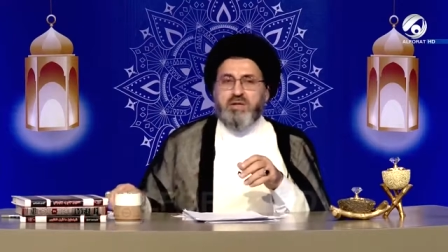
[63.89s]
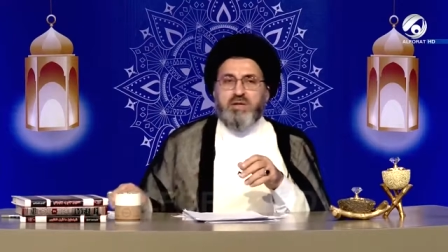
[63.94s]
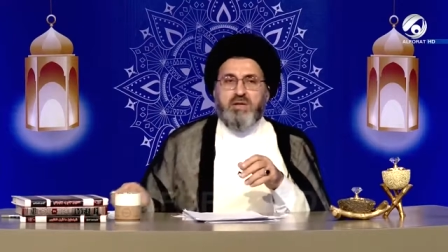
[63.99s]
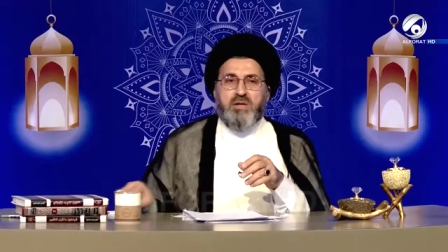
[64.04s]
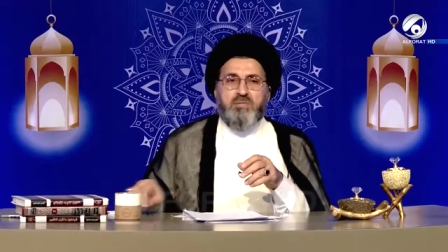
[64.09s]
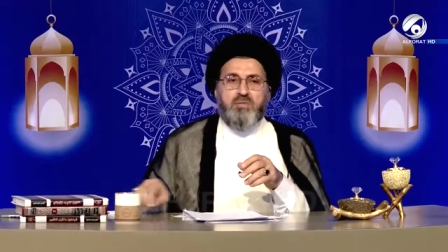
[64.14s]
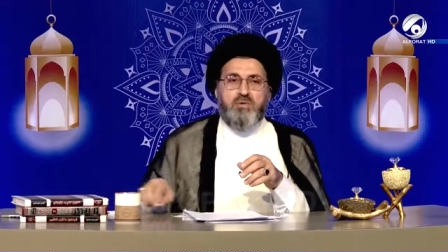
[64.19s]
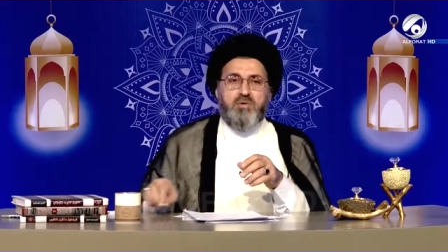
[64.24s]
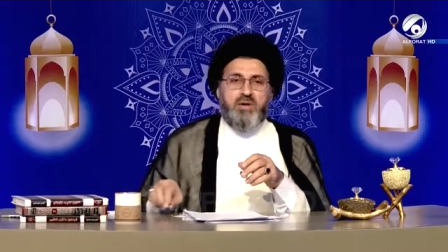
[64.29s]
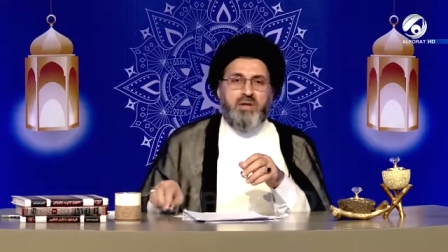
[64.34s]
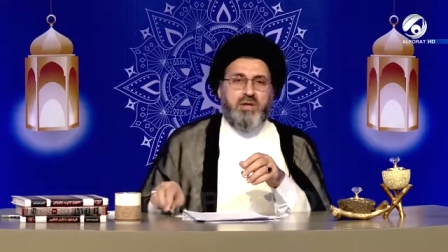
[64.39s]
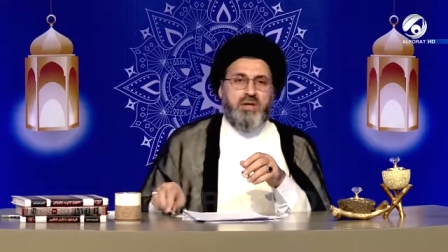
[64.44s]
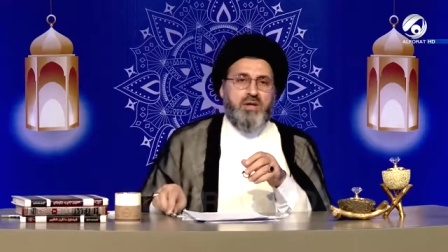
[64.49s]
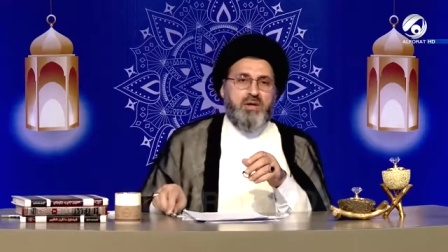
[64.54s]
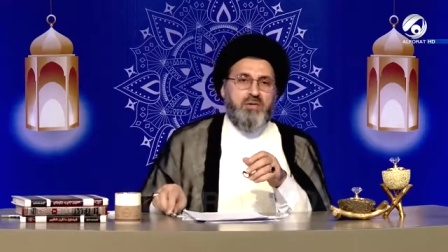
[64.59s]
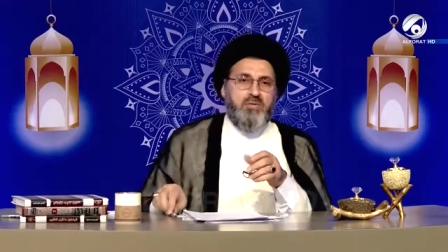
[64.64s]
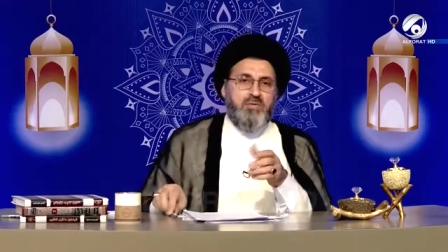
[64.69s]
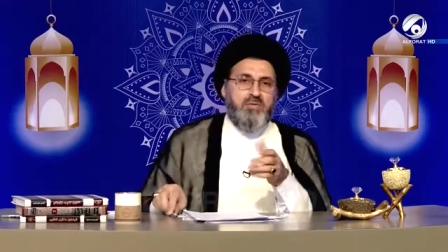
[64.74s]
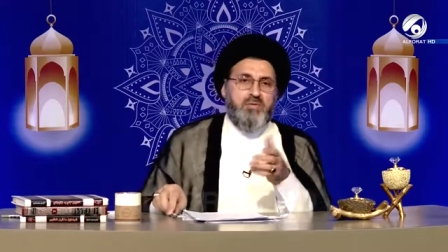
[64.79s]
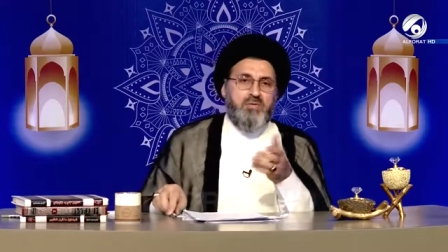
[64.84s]
طب وكذا
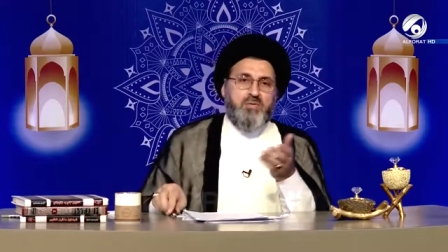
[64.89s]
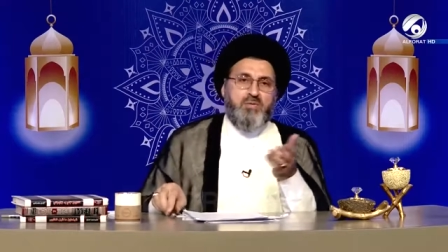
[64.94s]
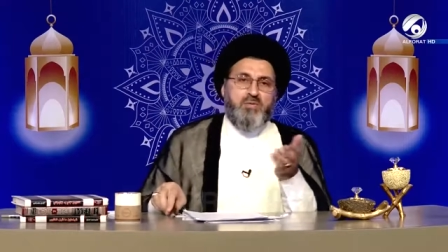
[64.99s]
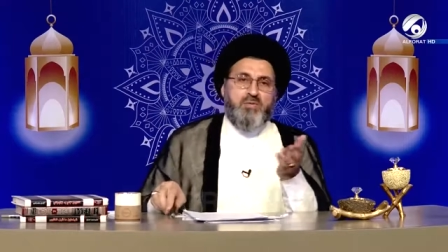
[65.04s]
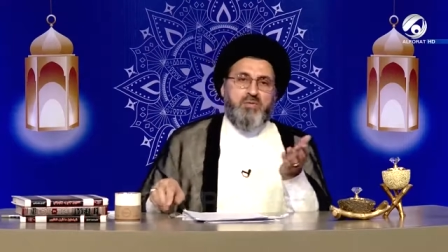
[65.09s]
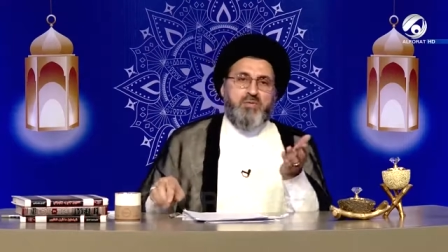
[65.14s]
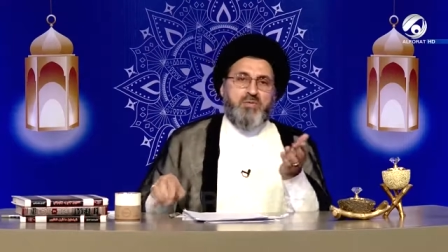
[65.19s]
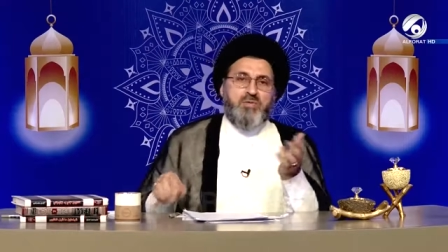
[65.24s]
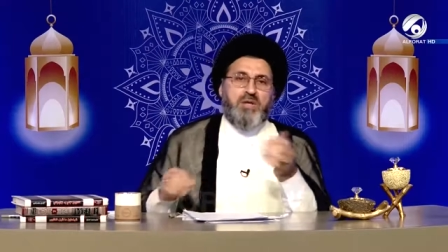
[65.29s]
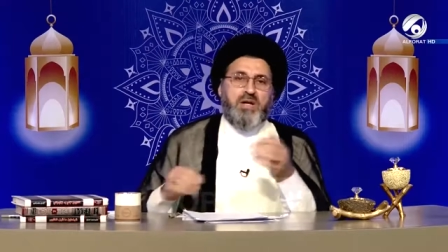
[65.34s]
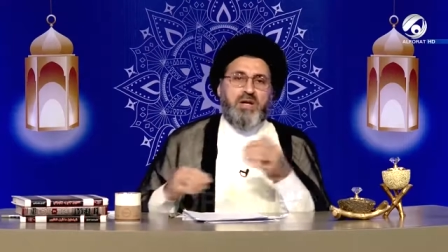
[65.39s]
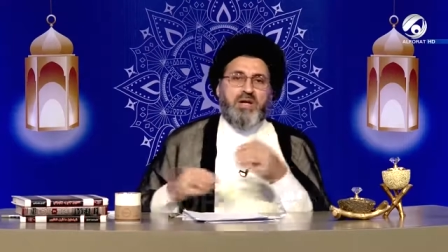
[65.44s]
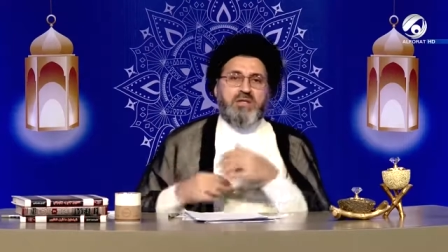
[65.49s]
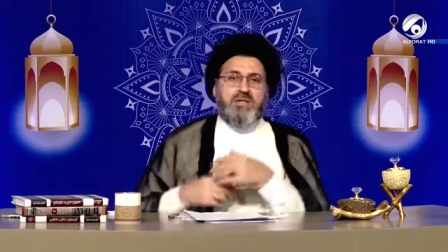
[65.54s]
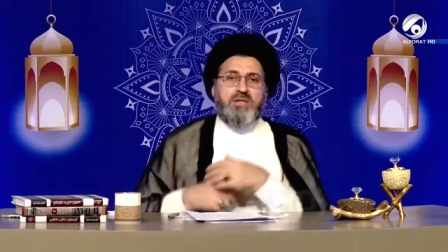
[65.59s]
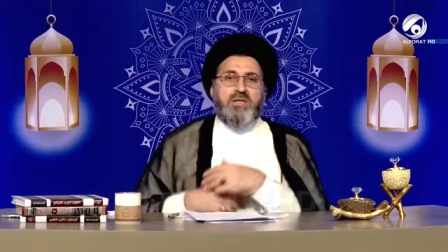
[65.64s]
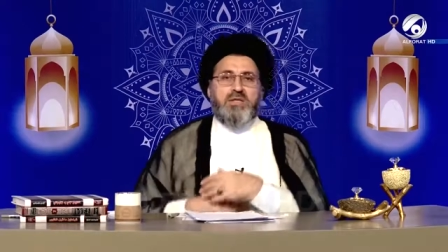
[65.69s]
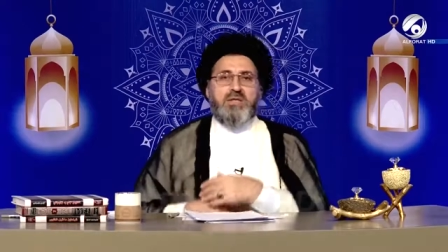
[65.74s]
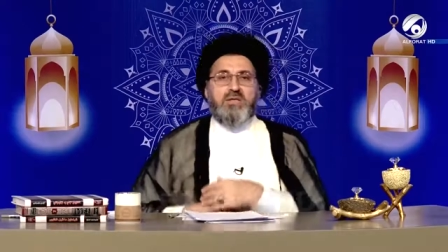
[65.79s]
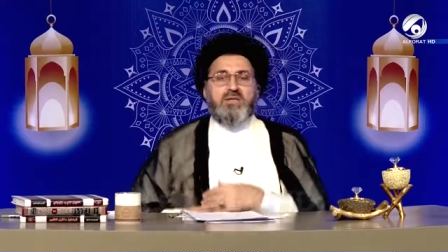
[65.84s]

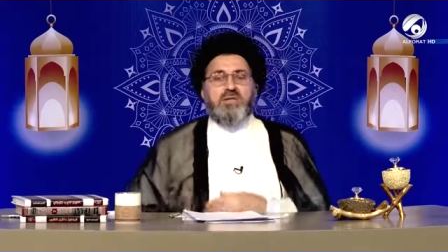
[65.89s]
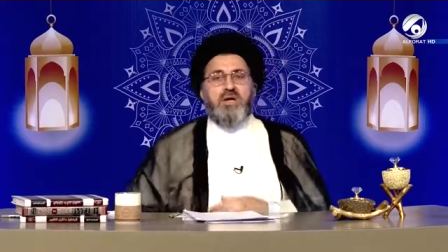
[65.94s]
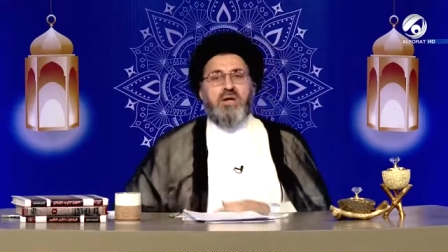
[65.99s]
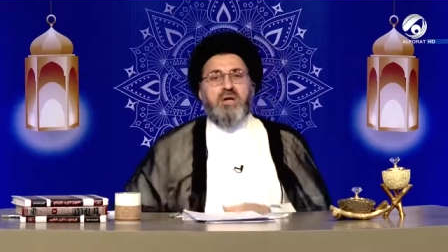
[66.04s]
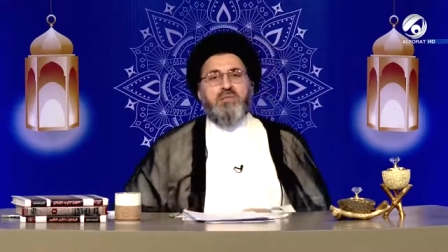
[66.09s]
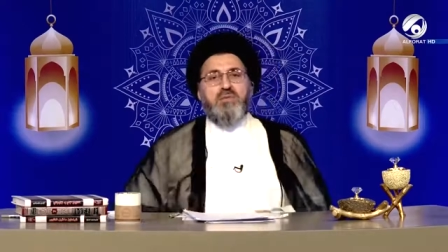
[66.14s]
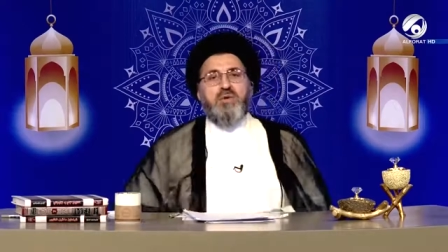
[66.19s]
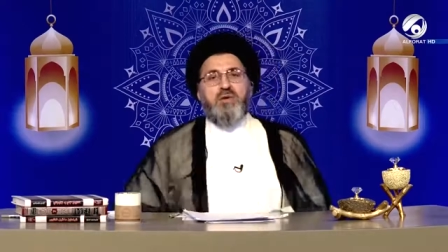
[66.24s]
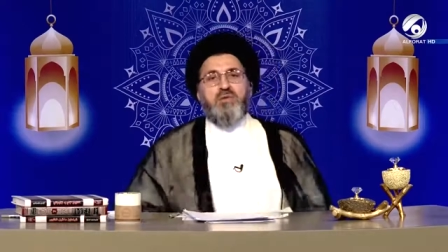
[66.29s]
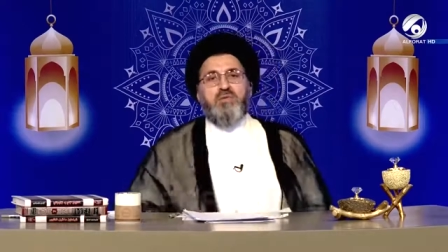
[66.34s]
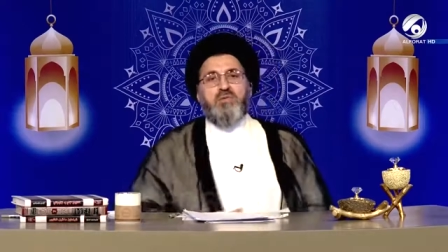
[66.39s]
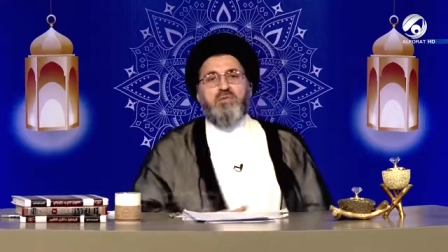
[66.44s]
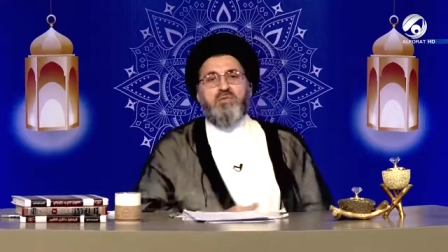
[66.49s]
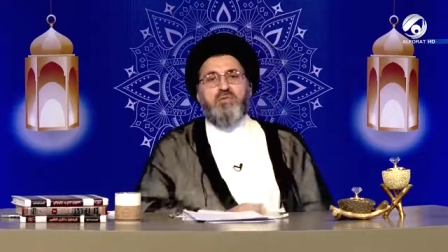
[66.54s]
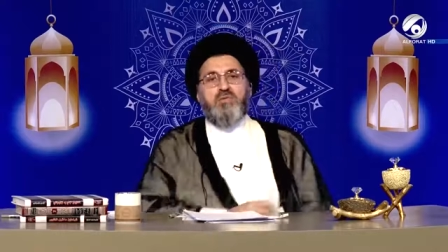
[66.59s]
ودراستنا صعبة